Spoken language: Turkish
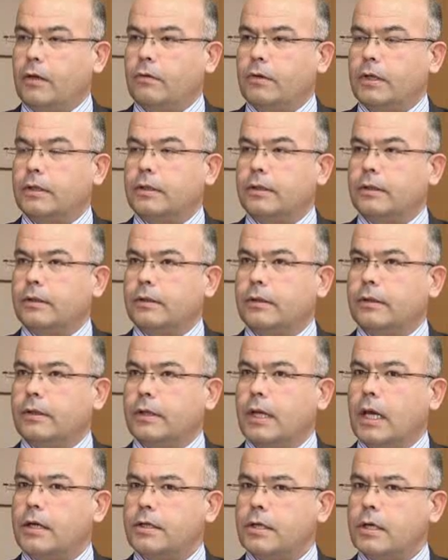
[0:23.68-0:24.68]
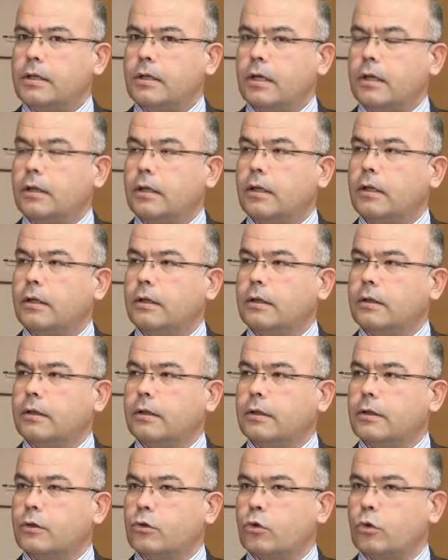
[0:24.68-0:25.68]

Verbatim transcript: Evet, e, gerçekten de e,